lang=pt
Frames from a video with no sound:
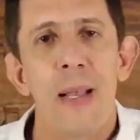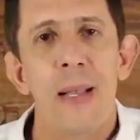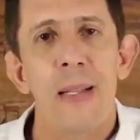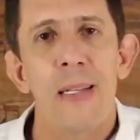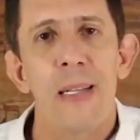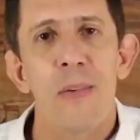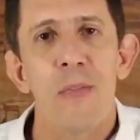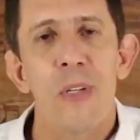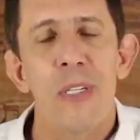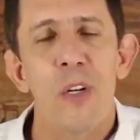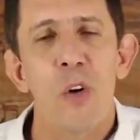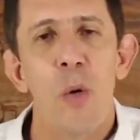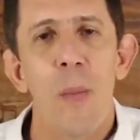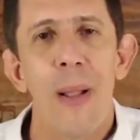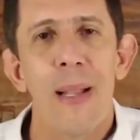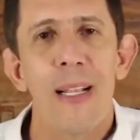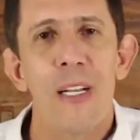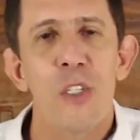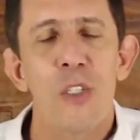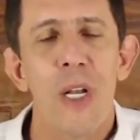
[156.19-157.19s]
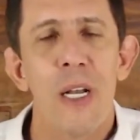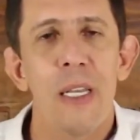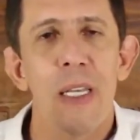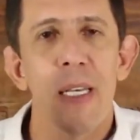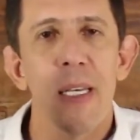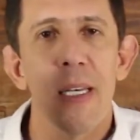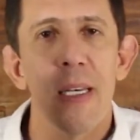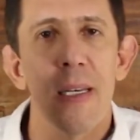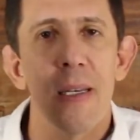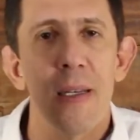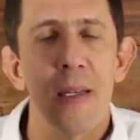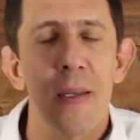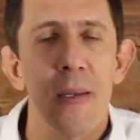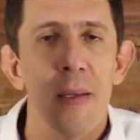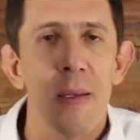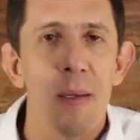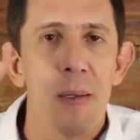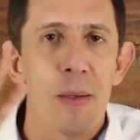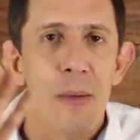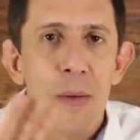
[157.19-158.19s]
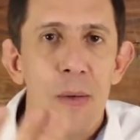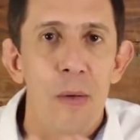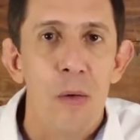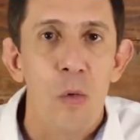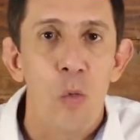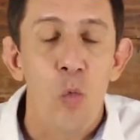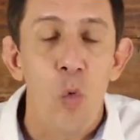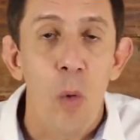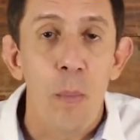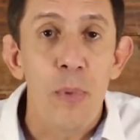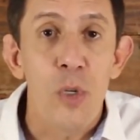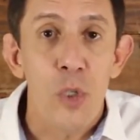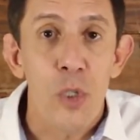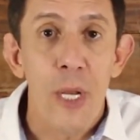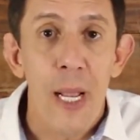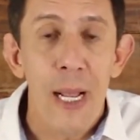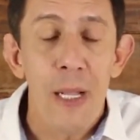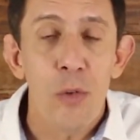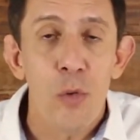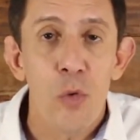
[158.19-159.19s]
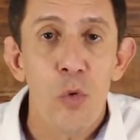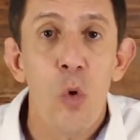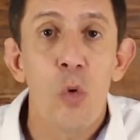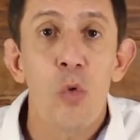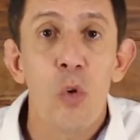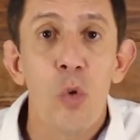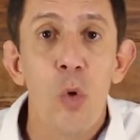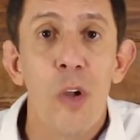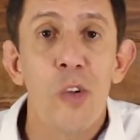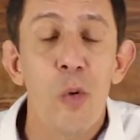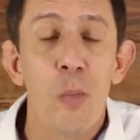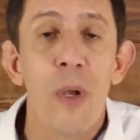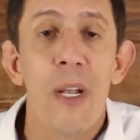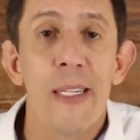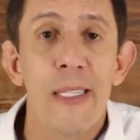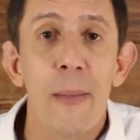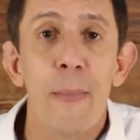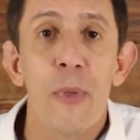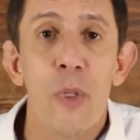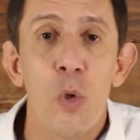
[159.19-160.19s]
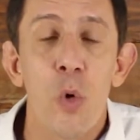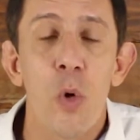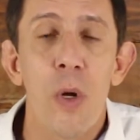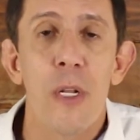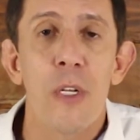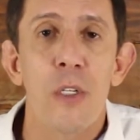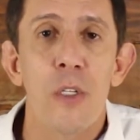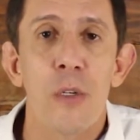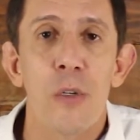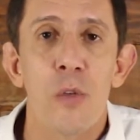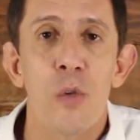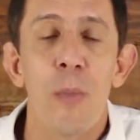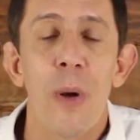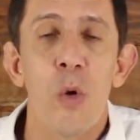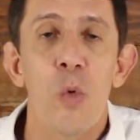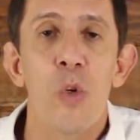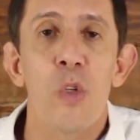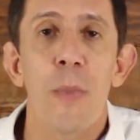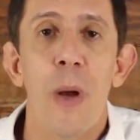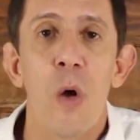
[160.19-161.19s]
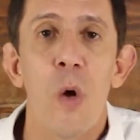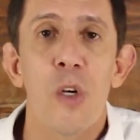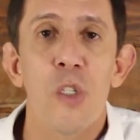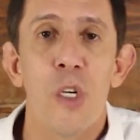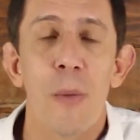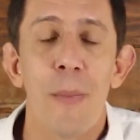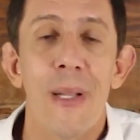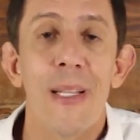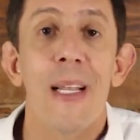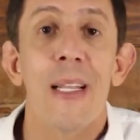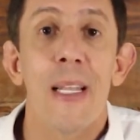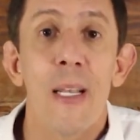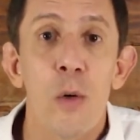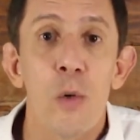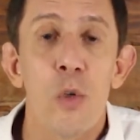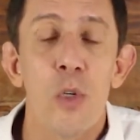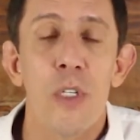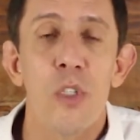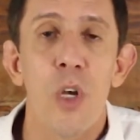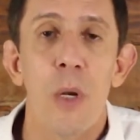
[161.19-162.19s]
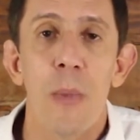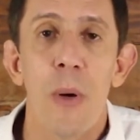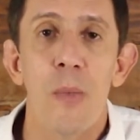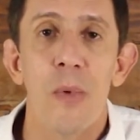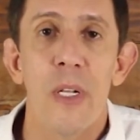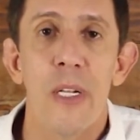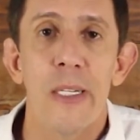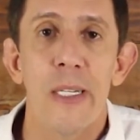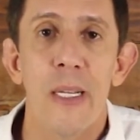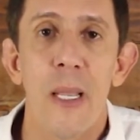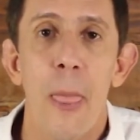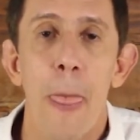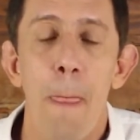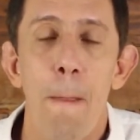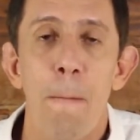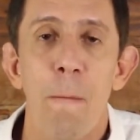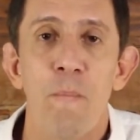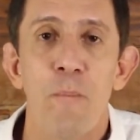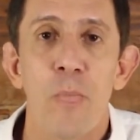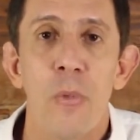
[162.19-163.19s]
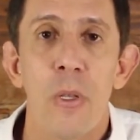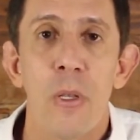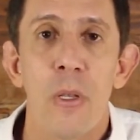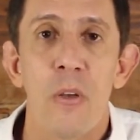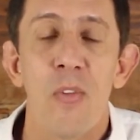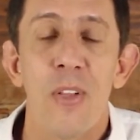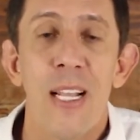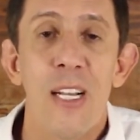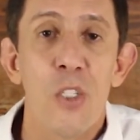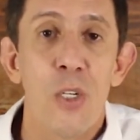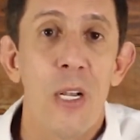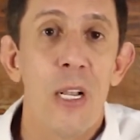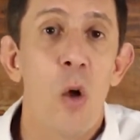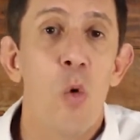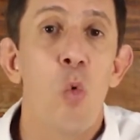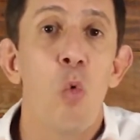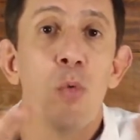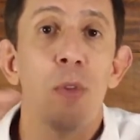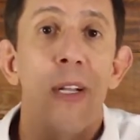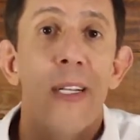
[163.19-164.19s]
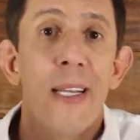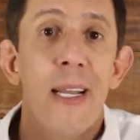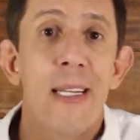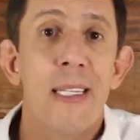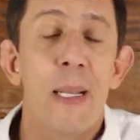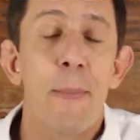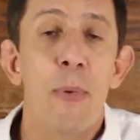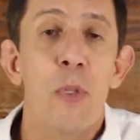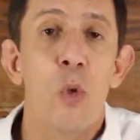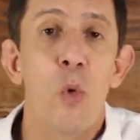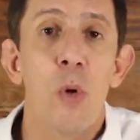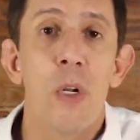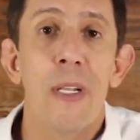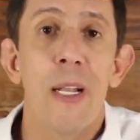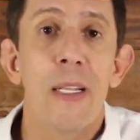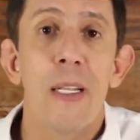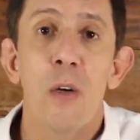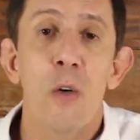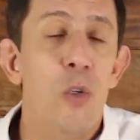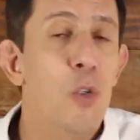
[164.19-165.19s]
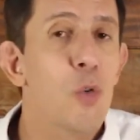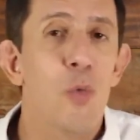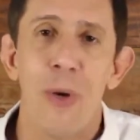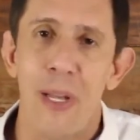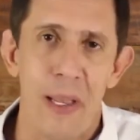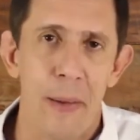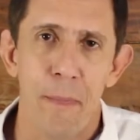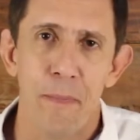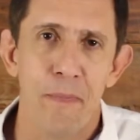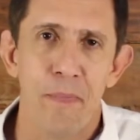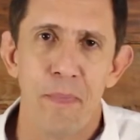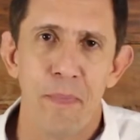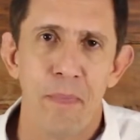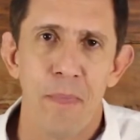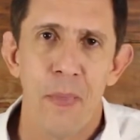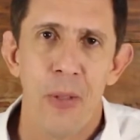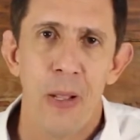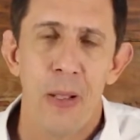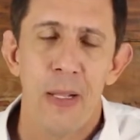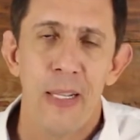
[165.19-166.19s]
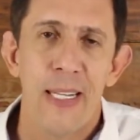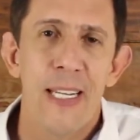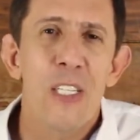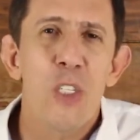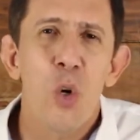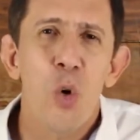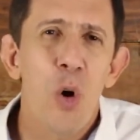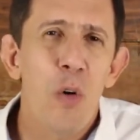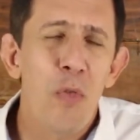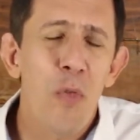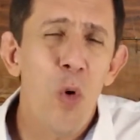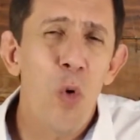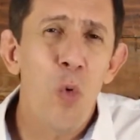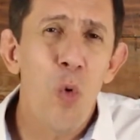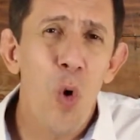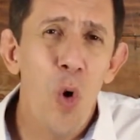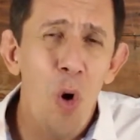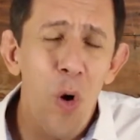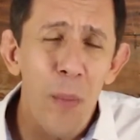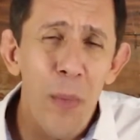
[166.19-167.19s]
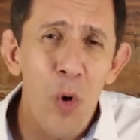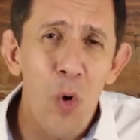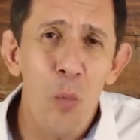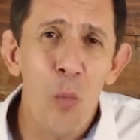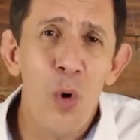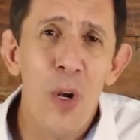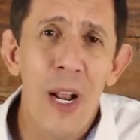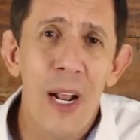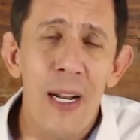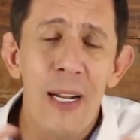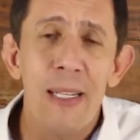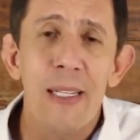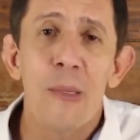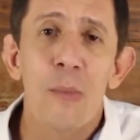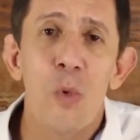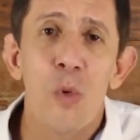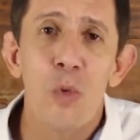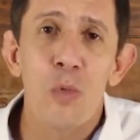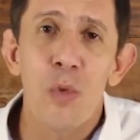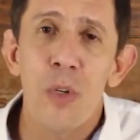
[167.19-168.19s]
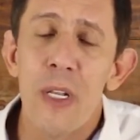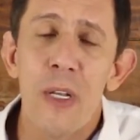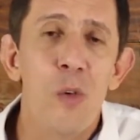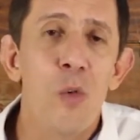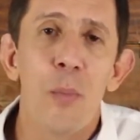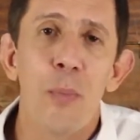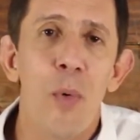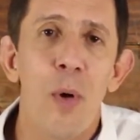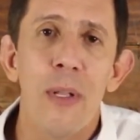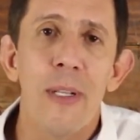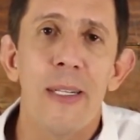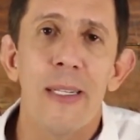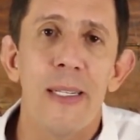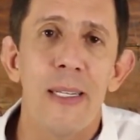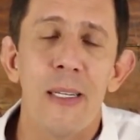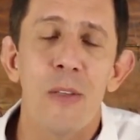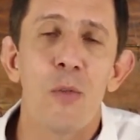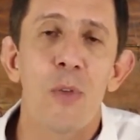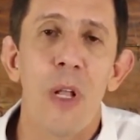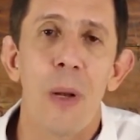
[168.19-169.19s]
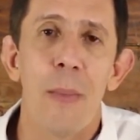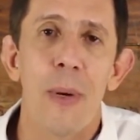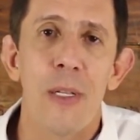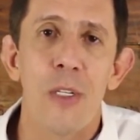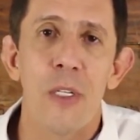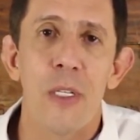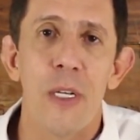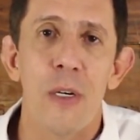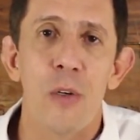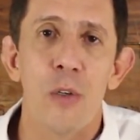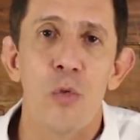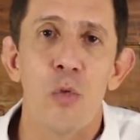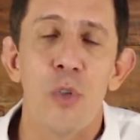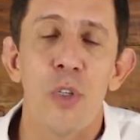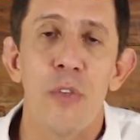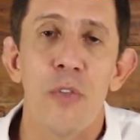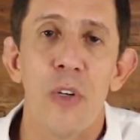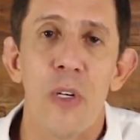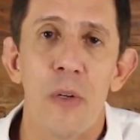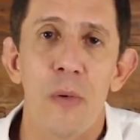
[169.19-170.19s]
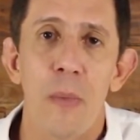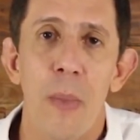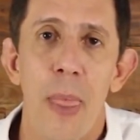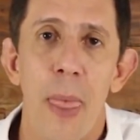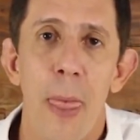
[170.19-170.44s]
Quer dizer, você começa a achar que um objeto, todos nós somos receptores de uma luz maior chamada Deus, que chamamos assim. Você achar que algum desses receptores é Deus, não é. Seja qual for o homem ou mulher nesse mundo, nenhum pode ser do tamanho de Deus, do divino.